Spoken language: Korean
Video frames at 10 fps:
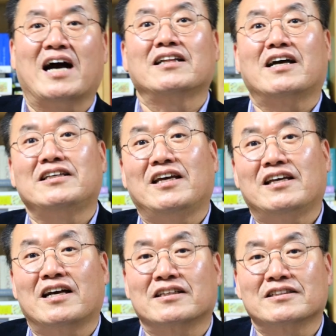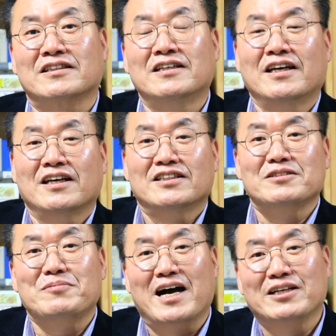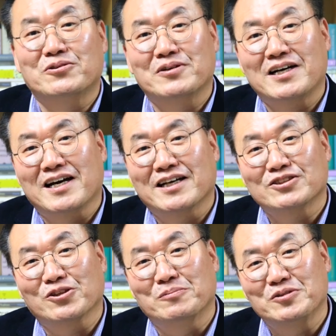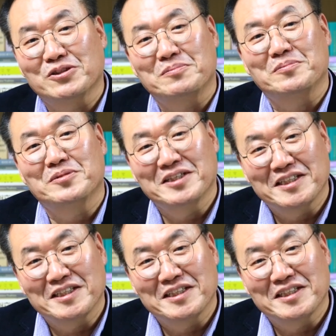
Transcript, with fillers: 당당히 얘기하는 거예요. 이제 마리오가 점점